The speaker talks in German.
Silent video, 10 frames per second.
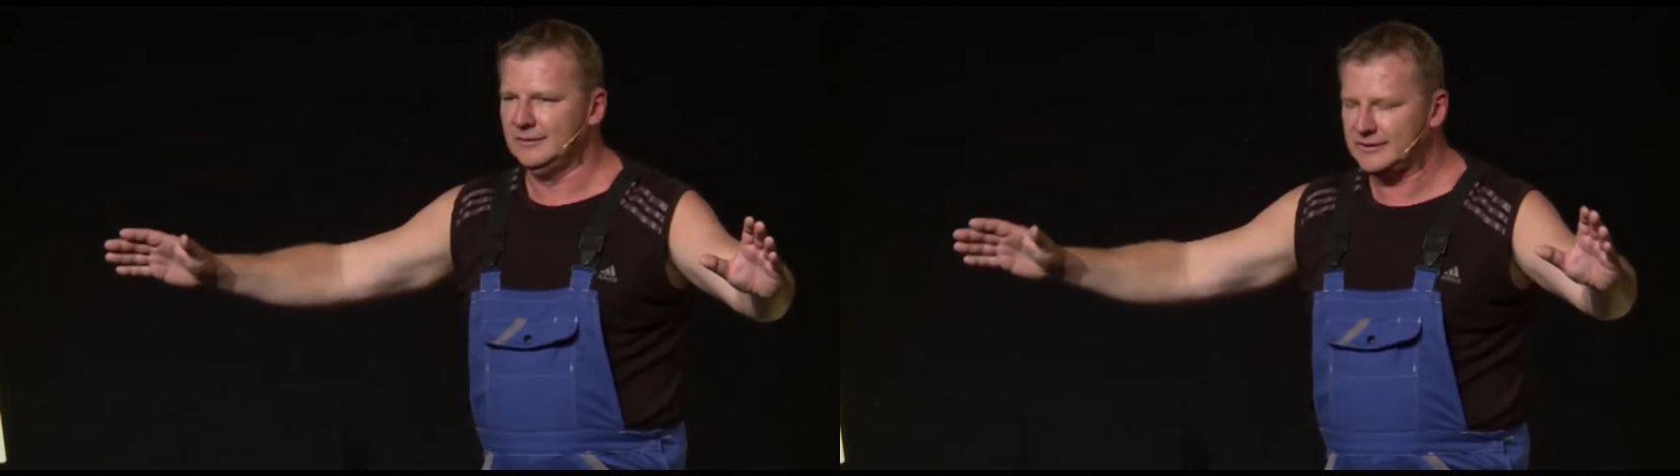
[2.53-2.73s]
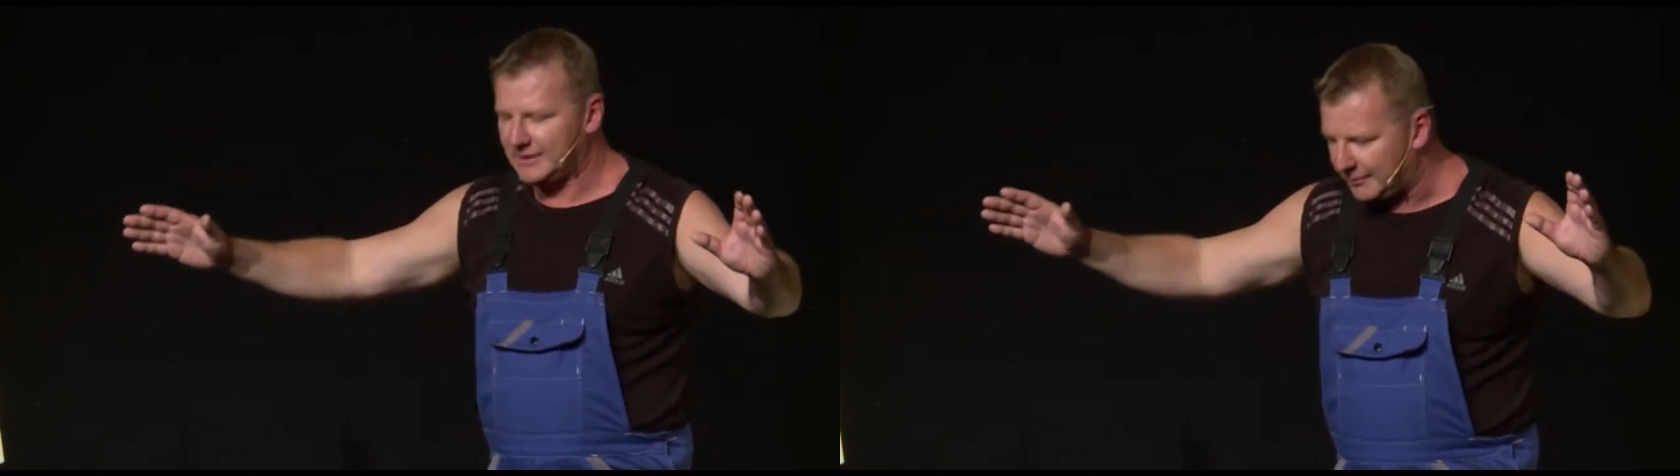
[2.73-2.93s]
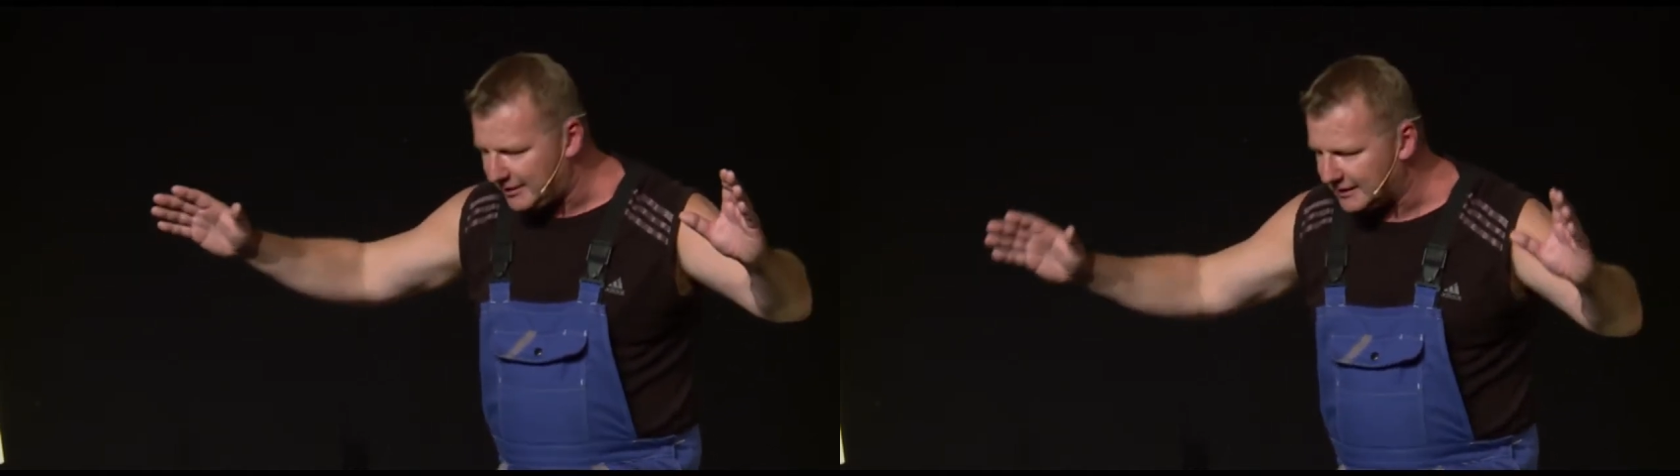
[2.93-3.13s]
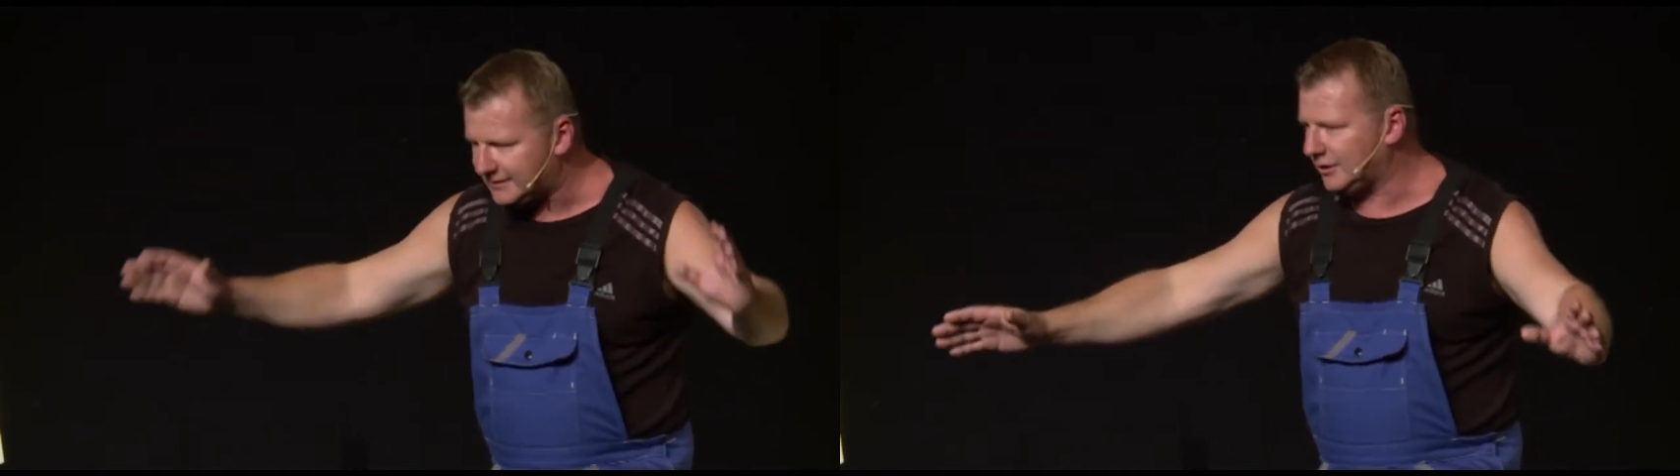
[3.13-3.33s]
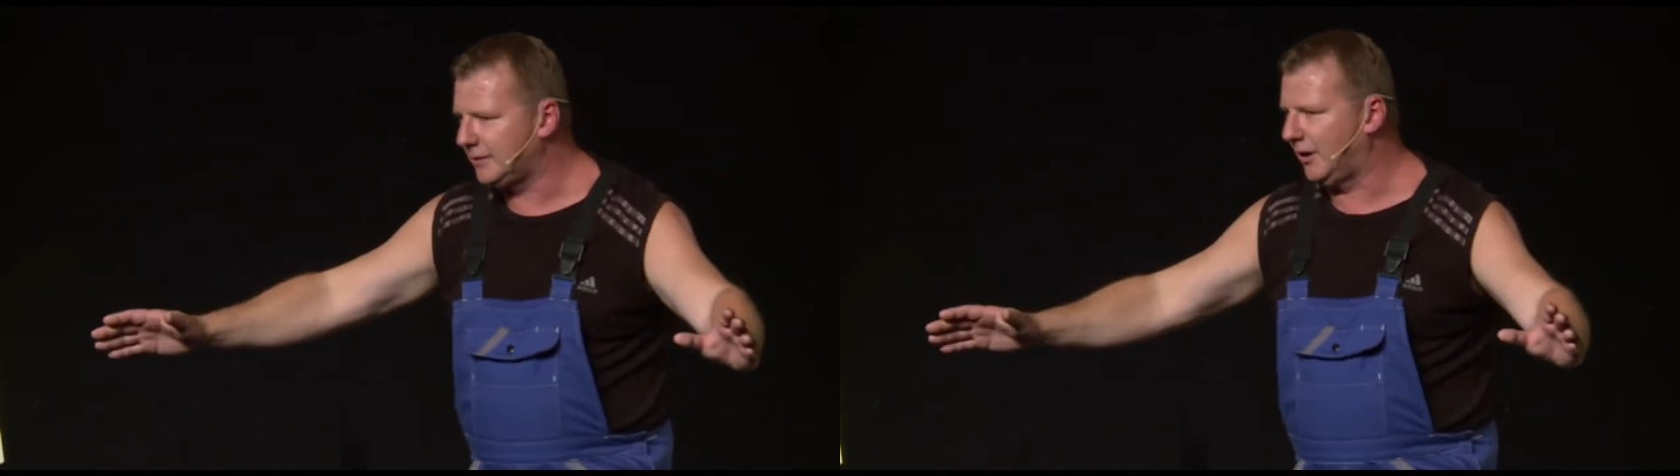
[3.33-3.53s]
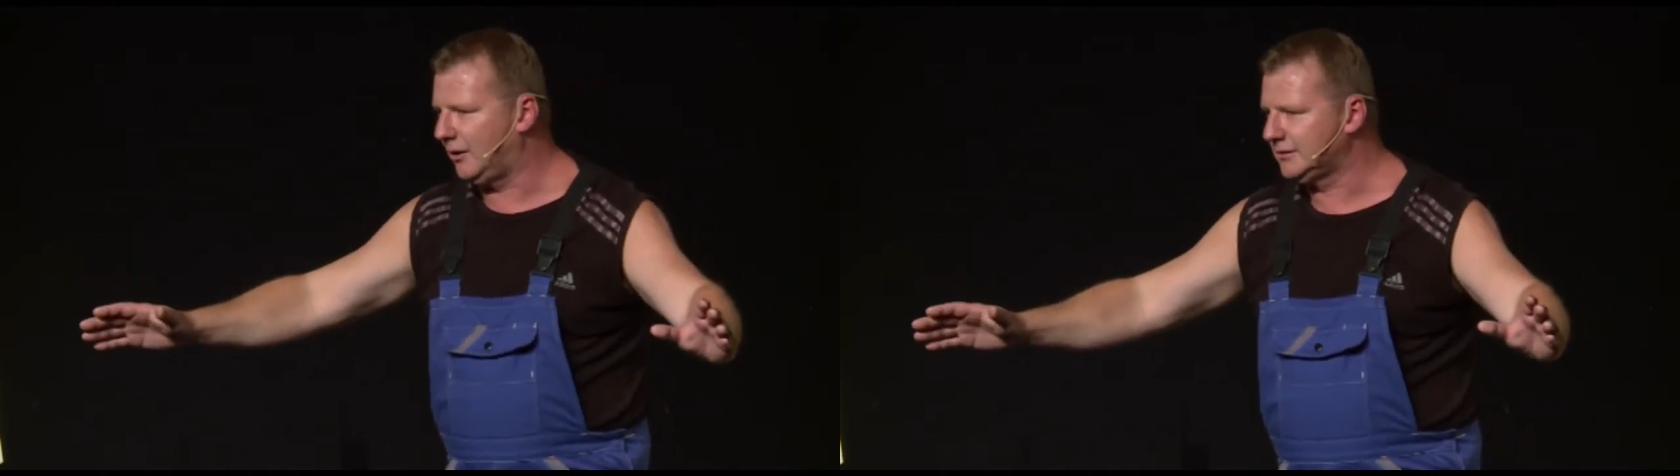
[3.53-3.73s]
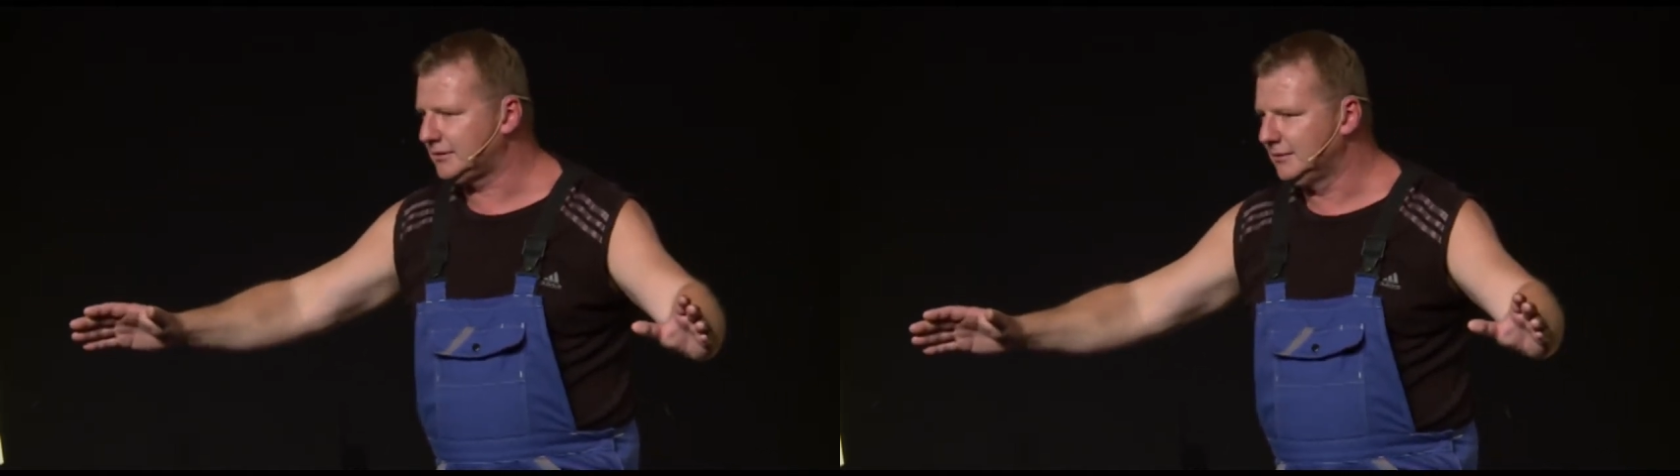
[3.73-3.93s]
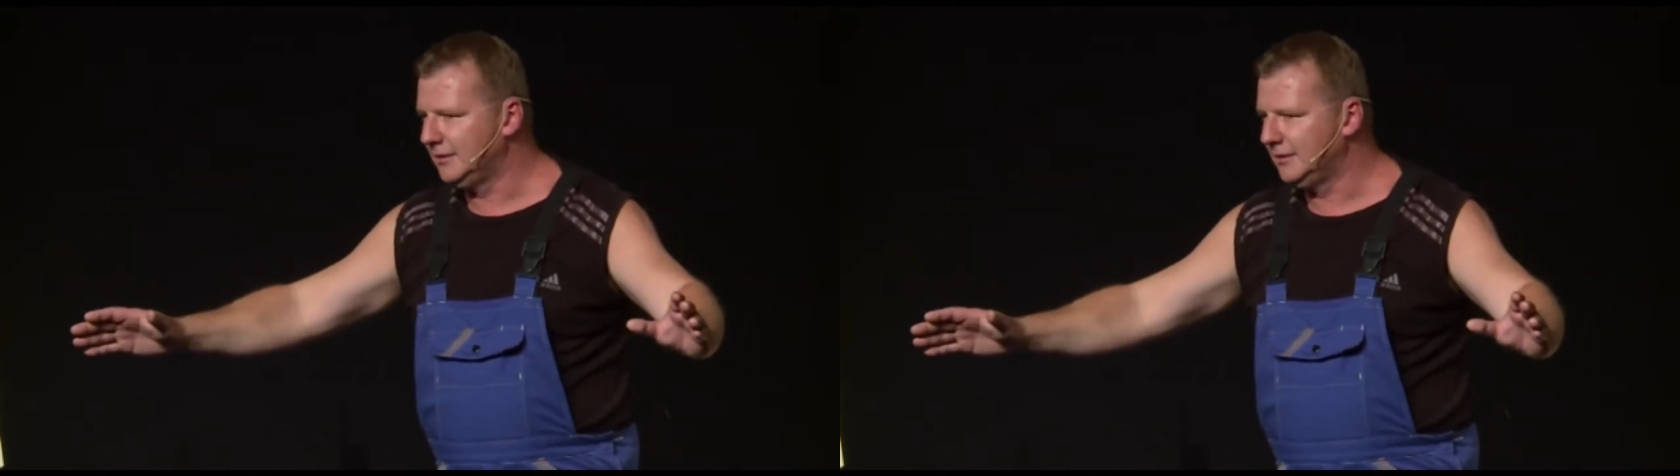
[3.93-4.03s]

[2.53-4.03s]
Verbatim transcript: Wir sind am ersten Tag im Haus,